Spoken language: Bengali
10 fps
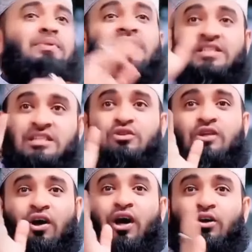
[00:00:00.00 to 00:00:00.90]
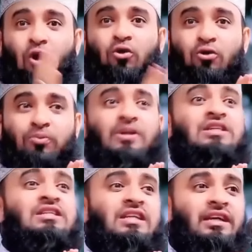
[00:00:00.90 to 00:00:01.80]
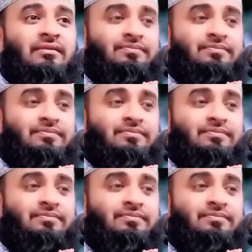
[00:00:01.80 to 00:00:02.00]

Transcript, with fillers: বৃষ্টি যদি হয় কখনো বৃষ্টি